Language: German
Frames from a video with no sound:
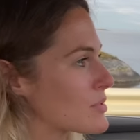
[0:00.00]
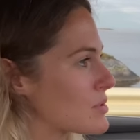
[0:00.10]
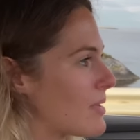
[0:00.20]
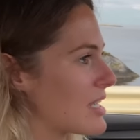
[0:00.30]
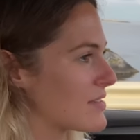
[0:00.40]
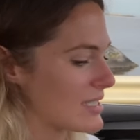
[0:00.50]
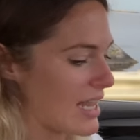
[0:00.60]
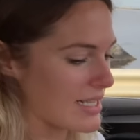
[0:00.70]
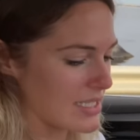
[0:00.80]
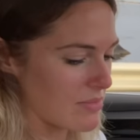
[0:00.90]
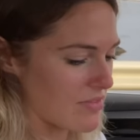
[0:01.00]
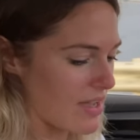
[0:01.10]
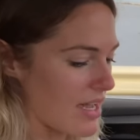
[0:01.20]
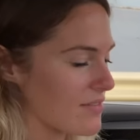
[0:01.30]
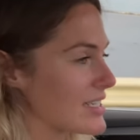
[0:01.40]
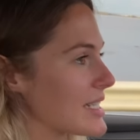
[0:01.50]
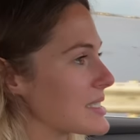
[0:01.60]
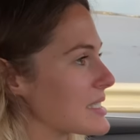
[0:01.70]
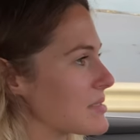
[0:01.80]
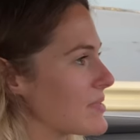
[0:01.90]
und zu mal etwas langsamer fahre, weil
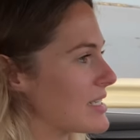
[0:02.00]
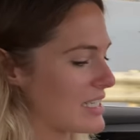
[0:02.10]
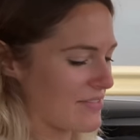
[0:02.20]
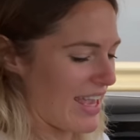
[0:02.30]
das ist es mir nicht